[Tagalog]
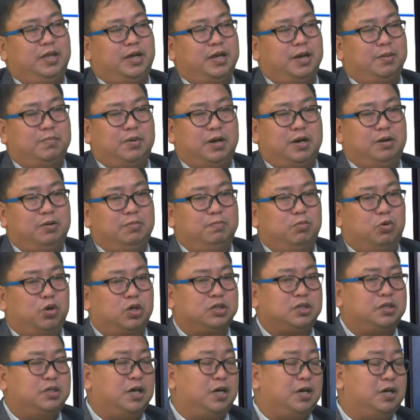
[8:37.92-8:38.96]
kang
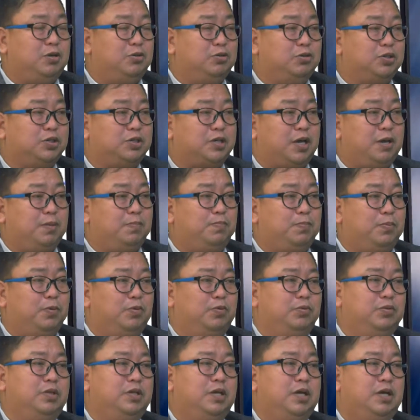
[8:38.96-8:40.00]
magbukas ng iyong
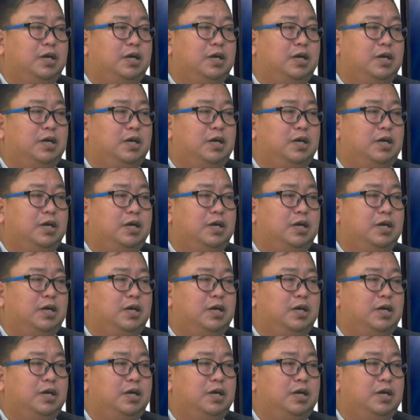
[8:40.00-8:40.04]
cellphone. Ma-